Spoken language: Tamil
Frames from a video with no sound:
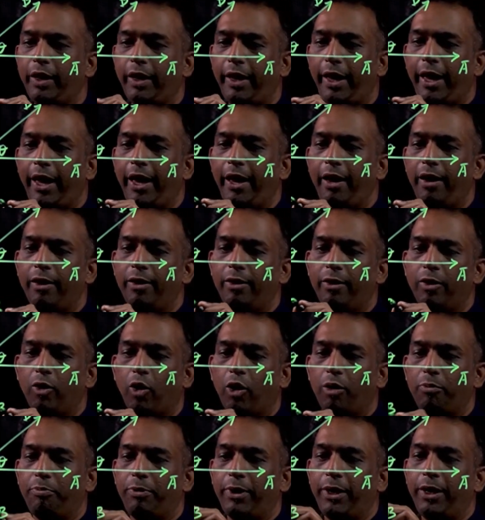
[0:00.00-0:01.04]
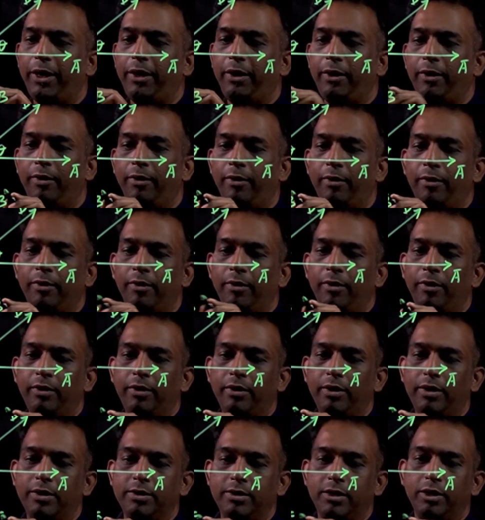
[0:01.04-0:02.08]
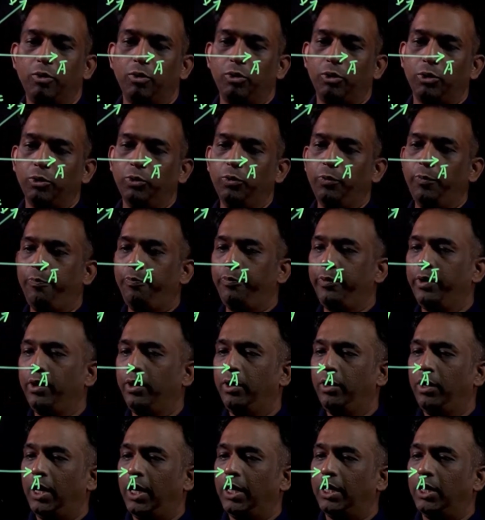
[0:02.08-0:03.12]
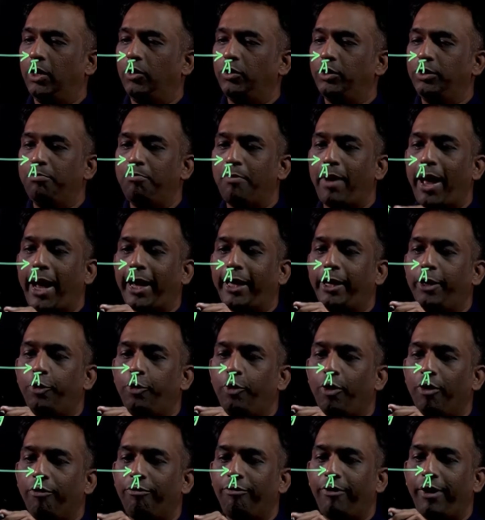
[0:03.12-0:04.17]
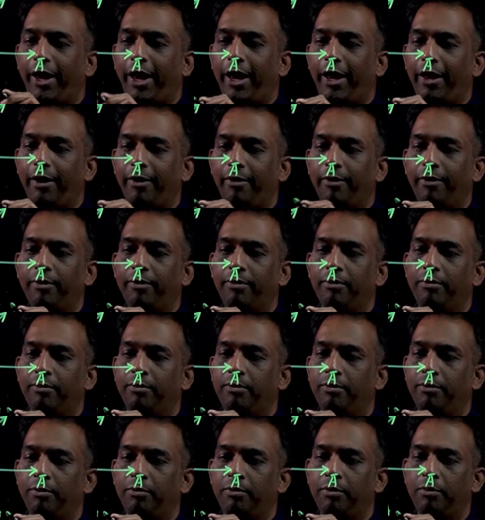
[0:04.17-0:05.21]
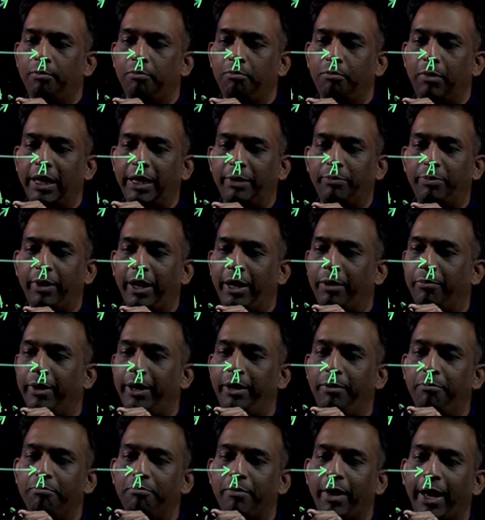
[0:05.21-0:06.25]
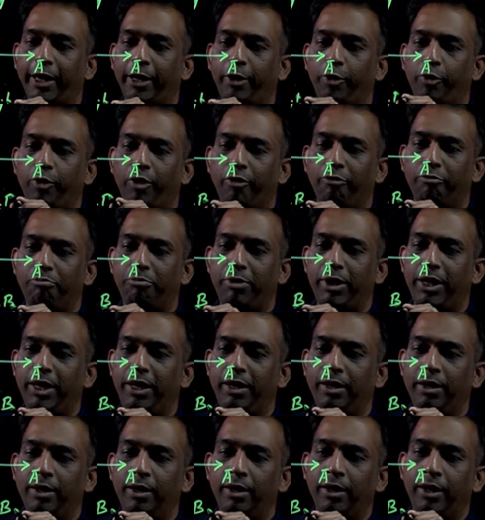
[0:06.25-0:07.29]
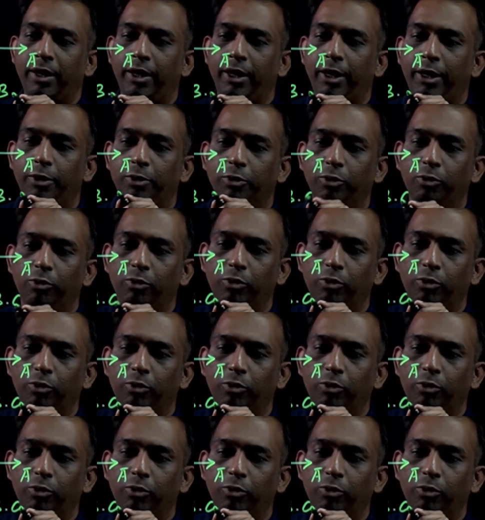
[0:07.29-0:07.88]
ஏ டாட் பி இஸ் ஈக்குவல் டு அதாவது மேக்னிடியூட் ஆஃப் ஏ multiplied by magnitude of B into